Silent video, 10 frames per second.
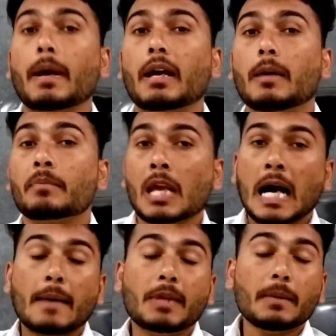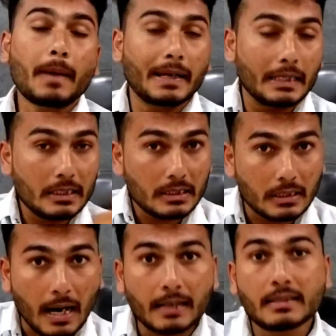पाएगा आप देख पा रहे हैं
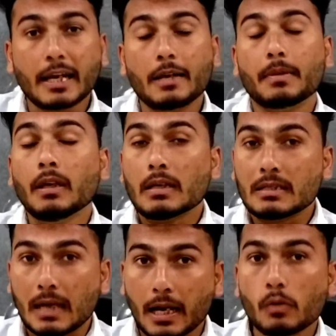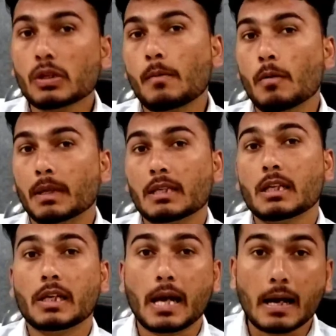चार्ट साइड में सारा कुछ आपको पता
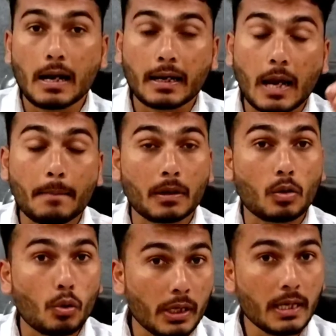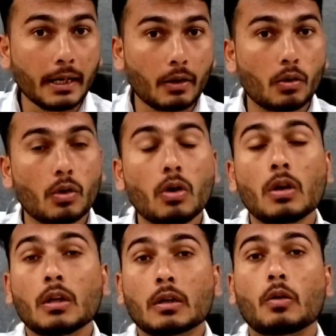चल जाएगा अगर आप कॉलिंग कर रहे होंगे
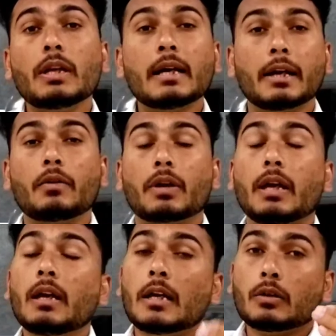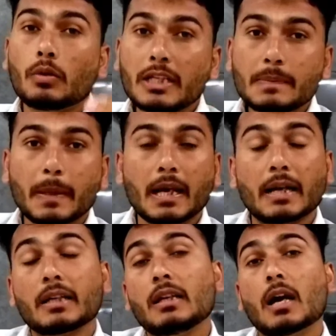कॉलिंग कर रहे होंगे तो इस
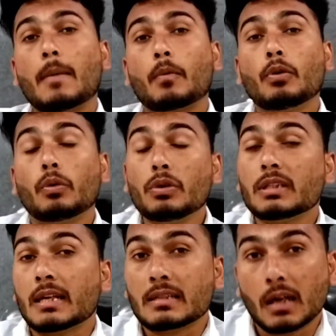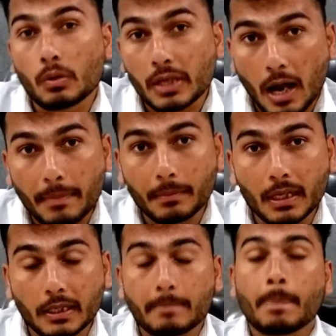प्रकार की आपको नॉइस कैंसिल आउट यहां पर
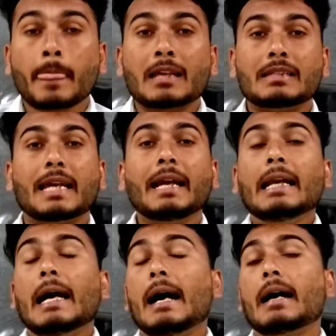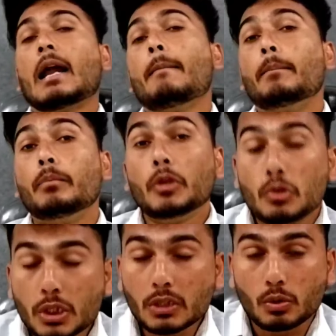मिलेगी सेकेंड अगर आप
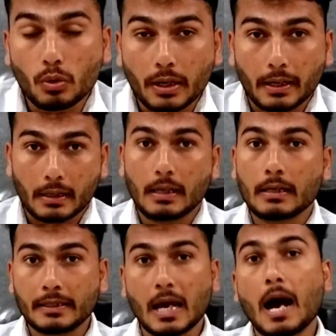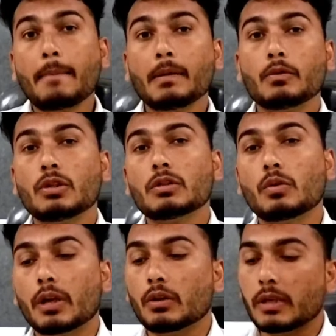म्यूजिक सुन रहे हैं यहां पर म्यूजिक
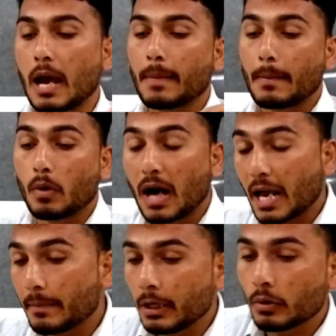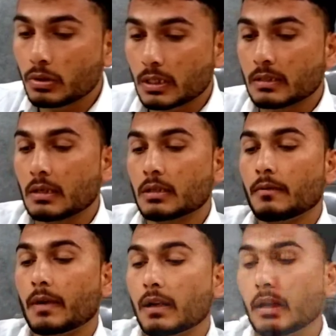सुन रहे हैं तो यहां पर आपको हाइब्रिड नॉइस कैंसिलेशन
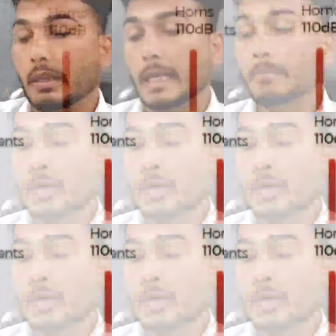वर्क करेगी